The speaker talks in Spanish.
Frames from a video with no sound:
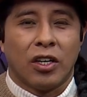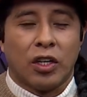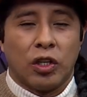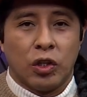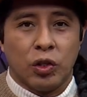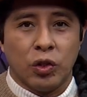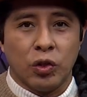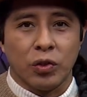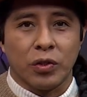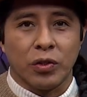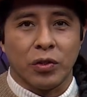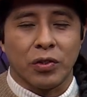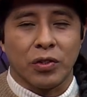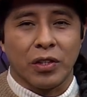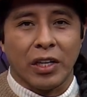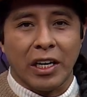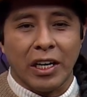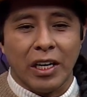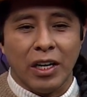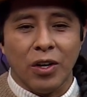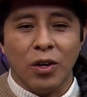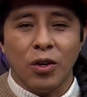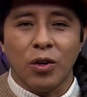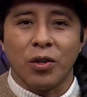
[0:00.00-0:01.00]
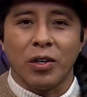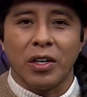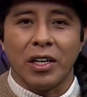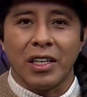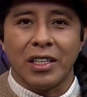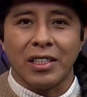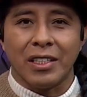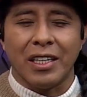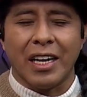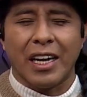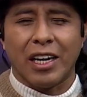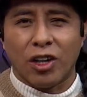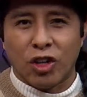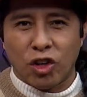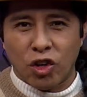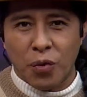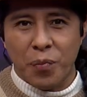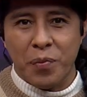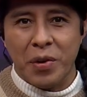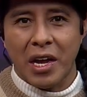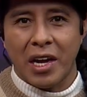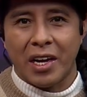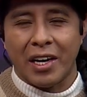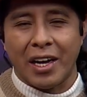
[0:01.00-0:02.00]
Y uno de ellos es la
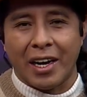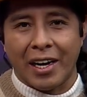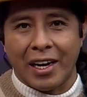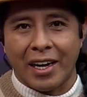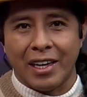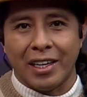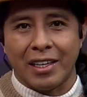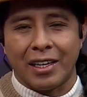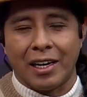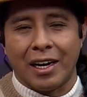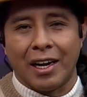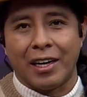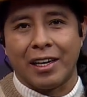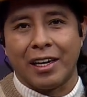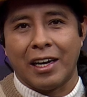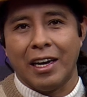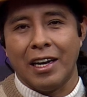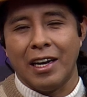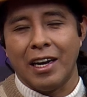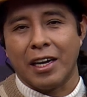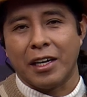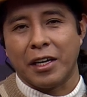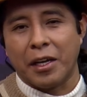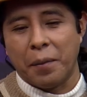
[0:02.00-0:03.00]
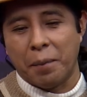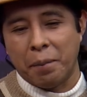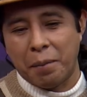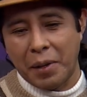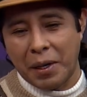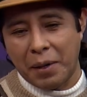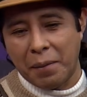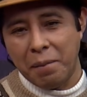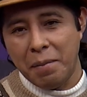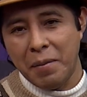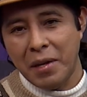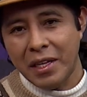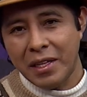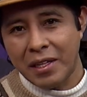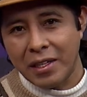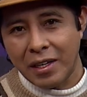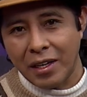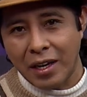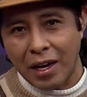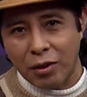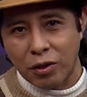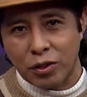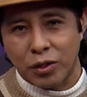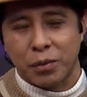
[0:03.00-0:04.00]
economía naranja, aquella que
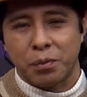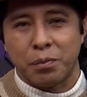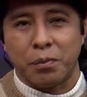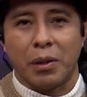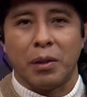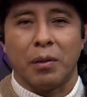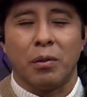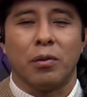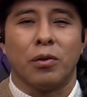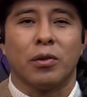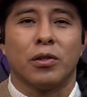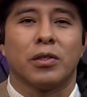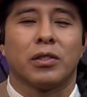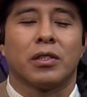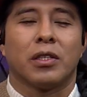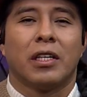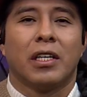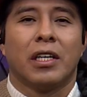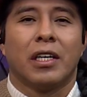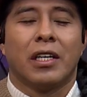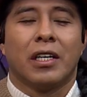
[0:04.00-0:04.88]
permite a los pueblos